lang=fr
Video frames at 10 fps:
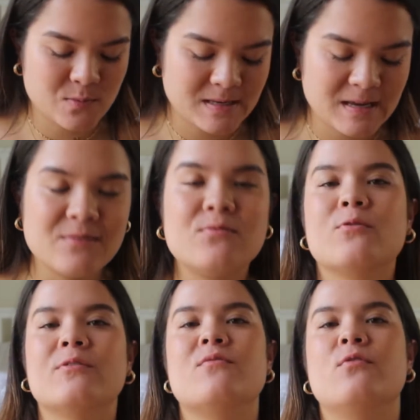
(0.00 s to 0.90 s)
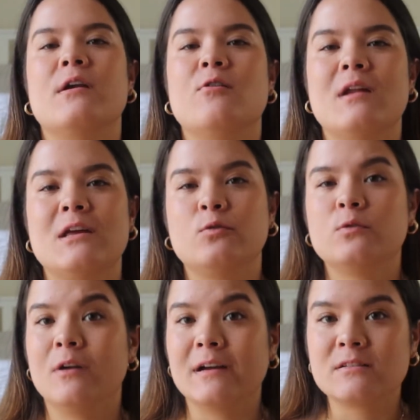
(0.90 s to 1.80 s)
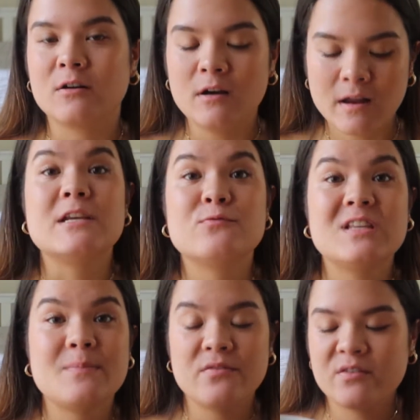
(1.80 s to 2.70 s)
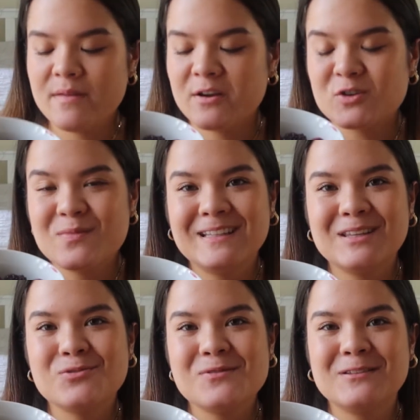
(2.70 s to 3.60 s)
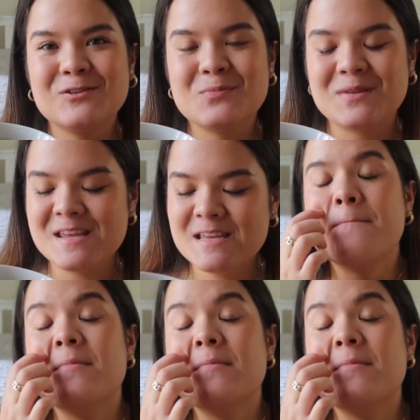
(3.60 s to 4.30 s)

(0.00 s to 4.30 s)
je mettais les flocons d'avoine, le lait et tout dans la casserole. Et je vous ai pas filmé quand je mettais tous les toppings.